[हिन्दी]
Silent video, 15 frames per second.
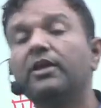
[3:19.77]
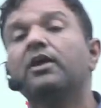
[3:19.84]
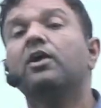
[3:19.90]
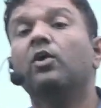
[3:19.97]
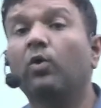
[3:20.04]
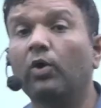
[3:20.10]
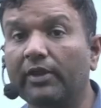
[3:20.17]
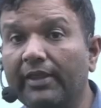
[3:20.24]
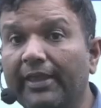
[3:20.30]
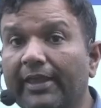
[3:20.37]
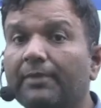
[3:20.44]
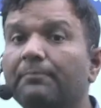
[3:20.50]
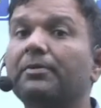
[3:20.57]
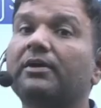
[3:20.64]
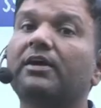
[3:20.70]
और एक
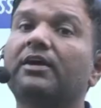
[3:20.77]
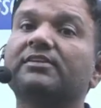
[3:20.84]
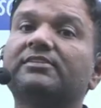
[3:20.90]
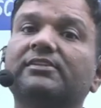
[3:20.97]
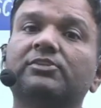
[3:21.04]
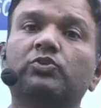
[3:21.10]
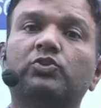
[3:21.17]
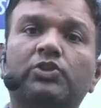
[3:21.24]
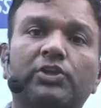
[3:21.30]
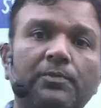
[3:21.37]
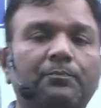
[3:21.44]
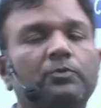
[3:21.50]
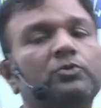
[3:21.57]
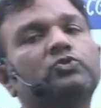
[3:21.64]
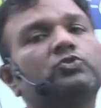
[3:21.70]
प्रकार से जो टीपू
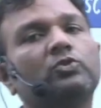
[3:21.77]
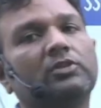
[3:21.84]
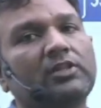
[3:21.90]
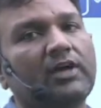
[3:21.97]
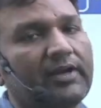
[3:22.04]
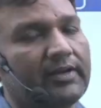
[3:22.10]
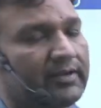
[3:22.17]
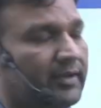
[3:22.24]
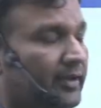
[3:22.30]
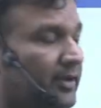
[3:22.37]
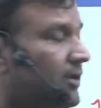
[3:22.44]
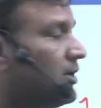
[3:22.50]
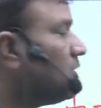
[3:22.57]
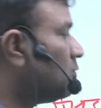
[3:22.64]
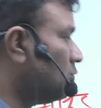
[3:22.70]
सुल्तान है
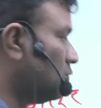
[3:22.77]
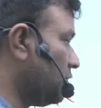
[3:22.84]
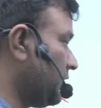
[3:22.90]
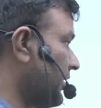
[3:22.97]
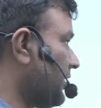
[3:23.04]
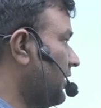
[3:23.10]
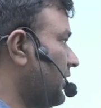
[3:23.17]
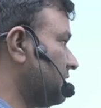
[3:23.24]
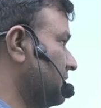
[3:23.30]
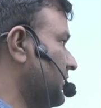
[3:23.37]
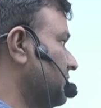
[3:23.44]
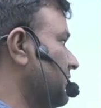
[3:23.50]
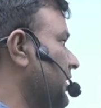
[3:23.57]
उन्हें कहा जाता है